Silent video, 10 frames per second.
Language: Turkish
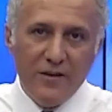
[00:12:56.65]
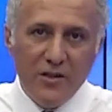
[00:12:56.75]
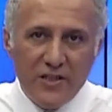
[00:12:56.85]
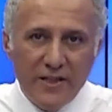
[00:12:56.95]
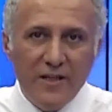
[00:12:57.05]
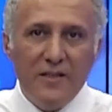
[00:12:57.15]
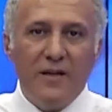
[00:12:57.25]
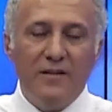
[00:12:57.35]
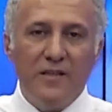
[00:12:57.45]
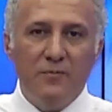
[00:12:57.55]
içeriye
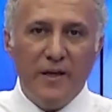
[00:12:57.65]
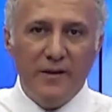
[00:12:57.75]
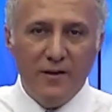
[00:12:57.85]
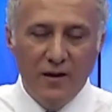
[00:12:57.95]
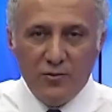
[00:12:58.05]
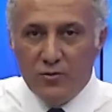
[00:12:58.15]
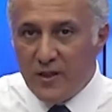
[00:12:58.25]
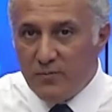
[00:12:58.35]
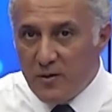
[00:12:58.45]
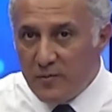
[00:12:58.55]
dikkat etmeyen
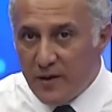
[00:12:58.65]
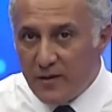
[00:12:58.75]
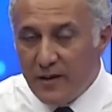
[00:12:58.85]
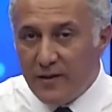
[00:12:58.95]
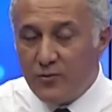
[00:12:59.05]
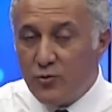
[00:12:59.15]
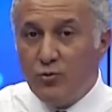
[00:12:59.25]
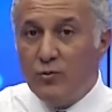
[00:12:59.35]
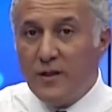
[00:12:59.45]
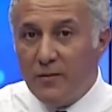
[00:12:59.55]
670 bin liralık elektrik su
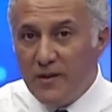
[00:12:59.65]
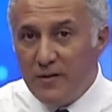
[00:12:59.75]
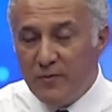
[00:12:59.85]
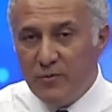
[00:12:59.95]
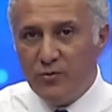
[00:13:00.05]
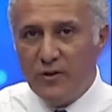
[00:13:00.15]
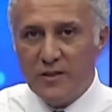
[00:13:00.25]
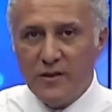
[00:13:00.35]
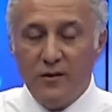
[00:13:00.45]
kullanabilir mi bir tüketici?